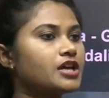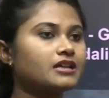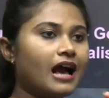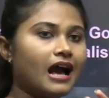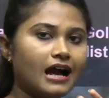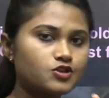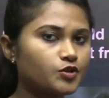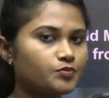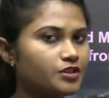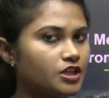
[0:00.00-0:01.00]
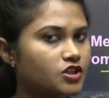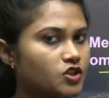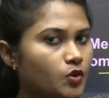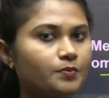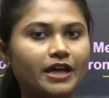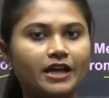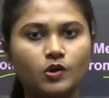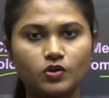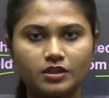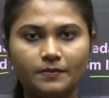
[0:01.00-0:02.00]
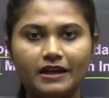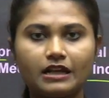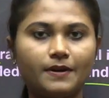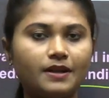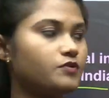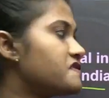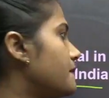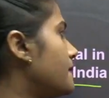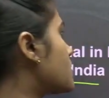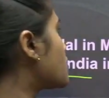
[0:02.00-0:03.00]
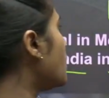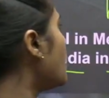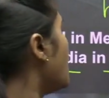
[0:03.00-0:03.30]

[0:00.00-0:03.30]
সেটা আজ অবধি কেউ ব্রেক করতে পারেনি মানে বুঝতে পারছো